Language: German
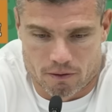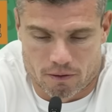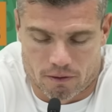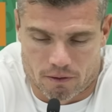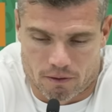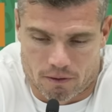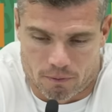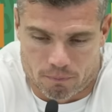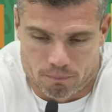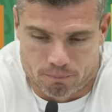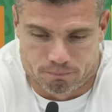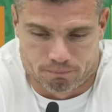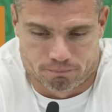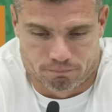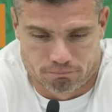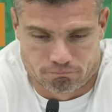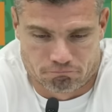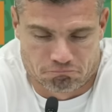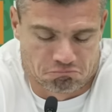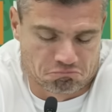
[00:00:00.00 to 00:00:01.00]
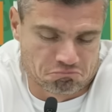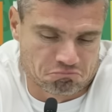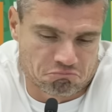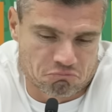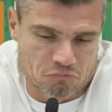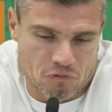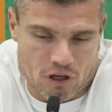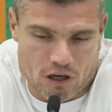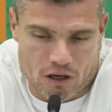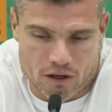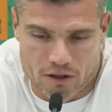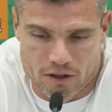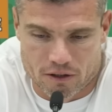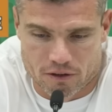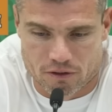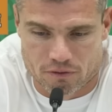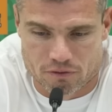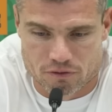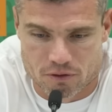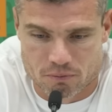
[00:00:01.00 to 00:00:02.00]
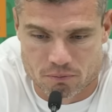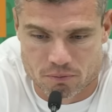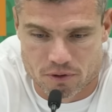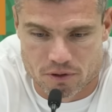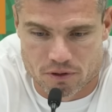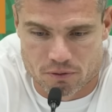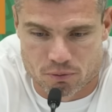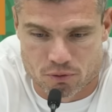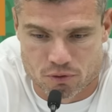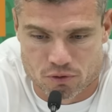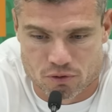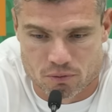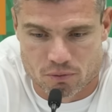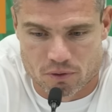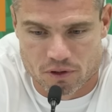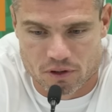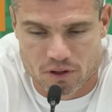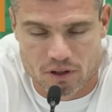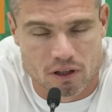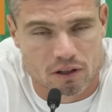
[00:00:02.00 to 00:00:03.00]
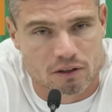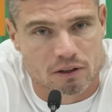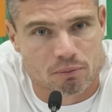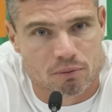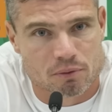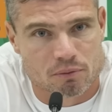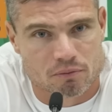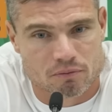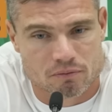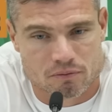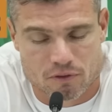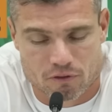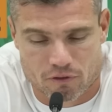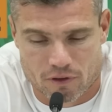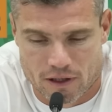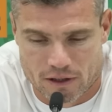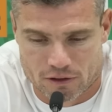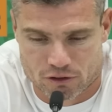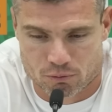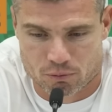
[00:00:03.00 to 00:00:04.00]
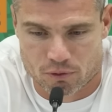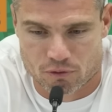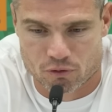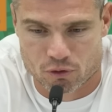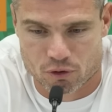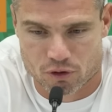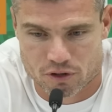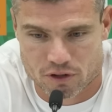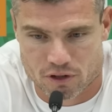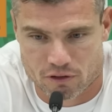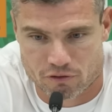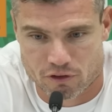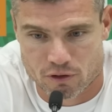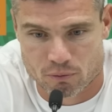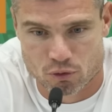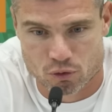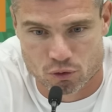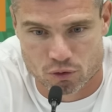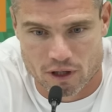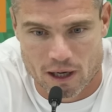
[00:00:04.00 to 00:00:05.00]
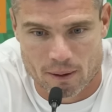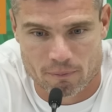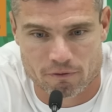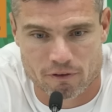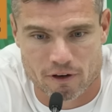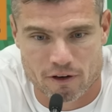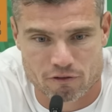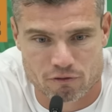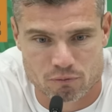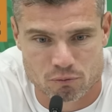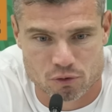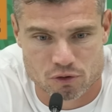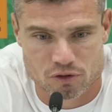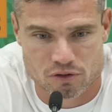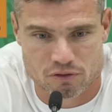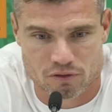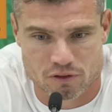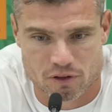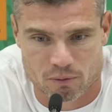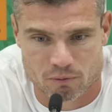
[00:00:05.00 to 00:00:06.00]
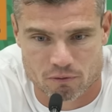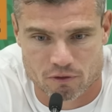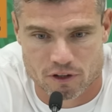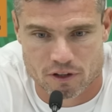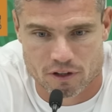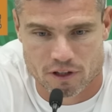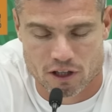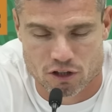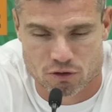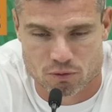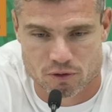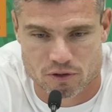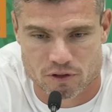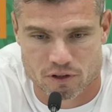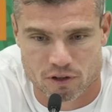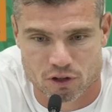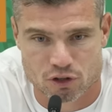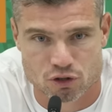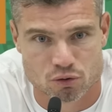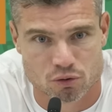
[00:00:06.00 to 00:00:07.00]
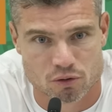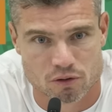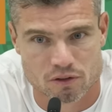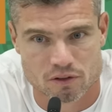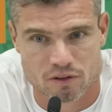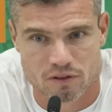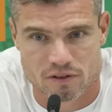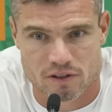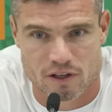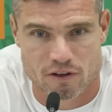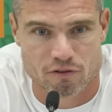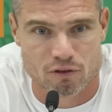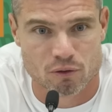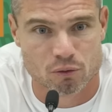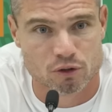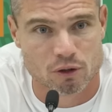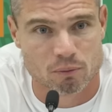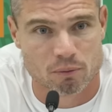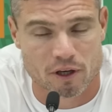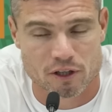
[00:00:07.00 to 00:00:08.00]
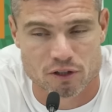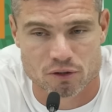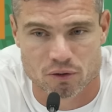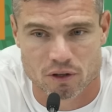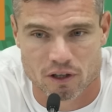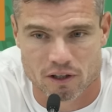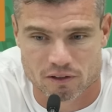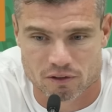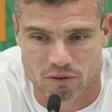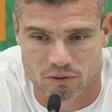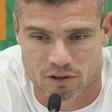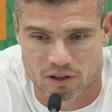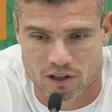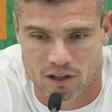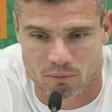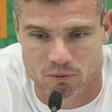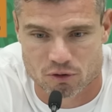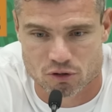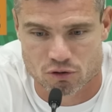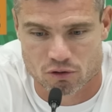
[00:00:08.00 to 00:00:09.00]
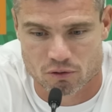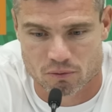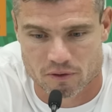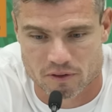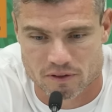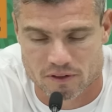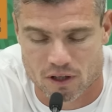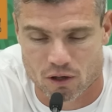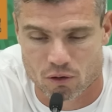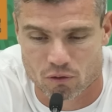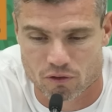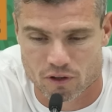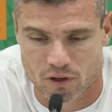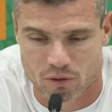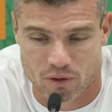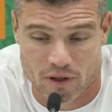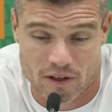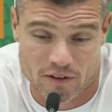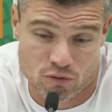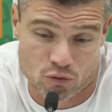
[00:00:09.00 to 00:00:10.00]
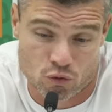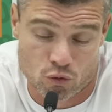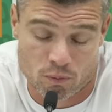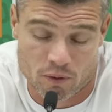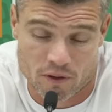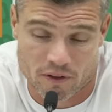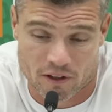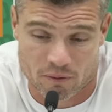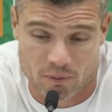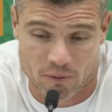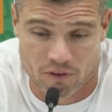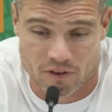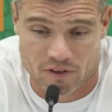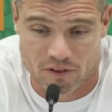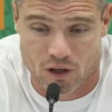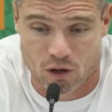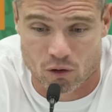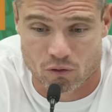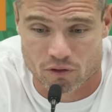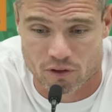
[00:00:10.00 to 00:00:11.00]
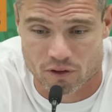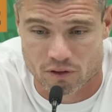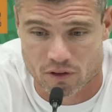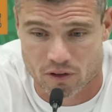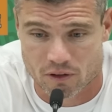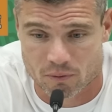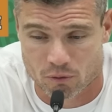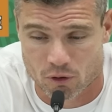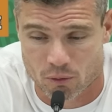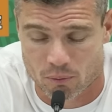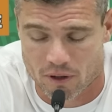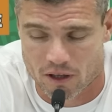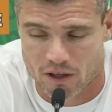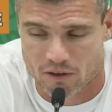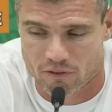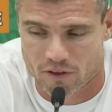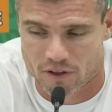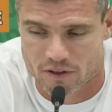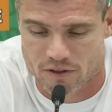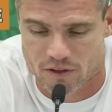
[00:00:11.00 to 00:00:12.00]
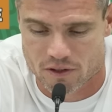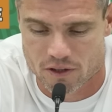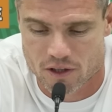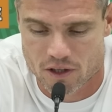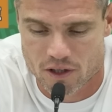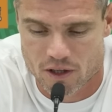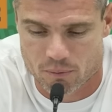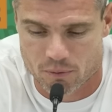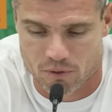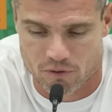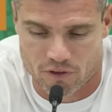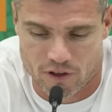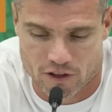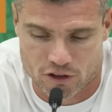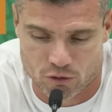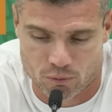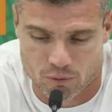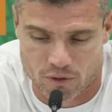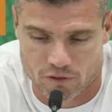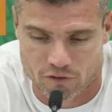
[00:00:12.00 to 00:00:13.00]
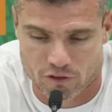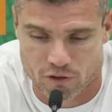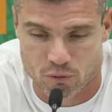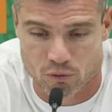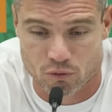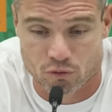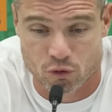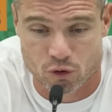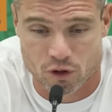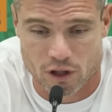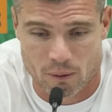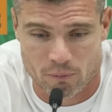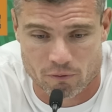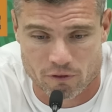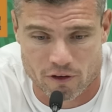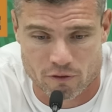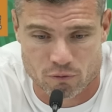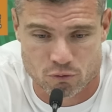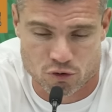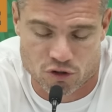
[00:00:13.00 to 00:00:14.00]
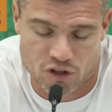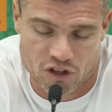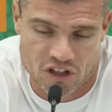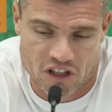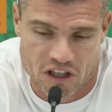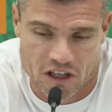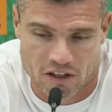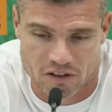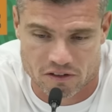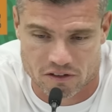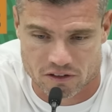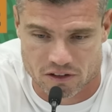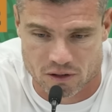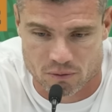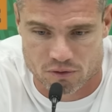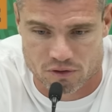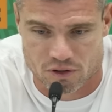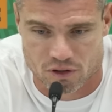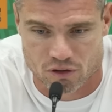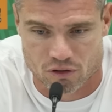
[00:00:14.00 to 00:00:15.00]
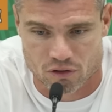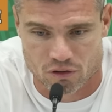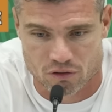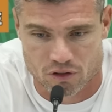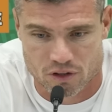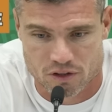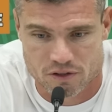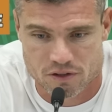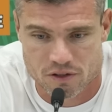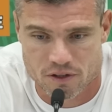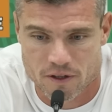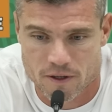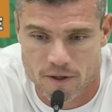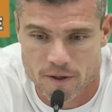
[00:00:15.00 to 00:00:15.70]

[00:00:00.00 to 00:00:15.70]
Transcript: Ähm, ja, relativ simpel. Ich bin zu ihm hingegangen, habe ihn gefragt, ob er wirklich nach vier Minuten abpfeifen muss, ähm, weil die Nachspielzeit ja schon sehr viel Unterbrechung hatte und da kann man schon noch was drauflegen. Oder ist üblich, dass man was drauflegt ähm, normalerweise. Ich habe gefragt, ob man nach vier Minuten wirklich abpfeifen muss. Er hat ja gesagt, dann habe ich gesagt, Congrats.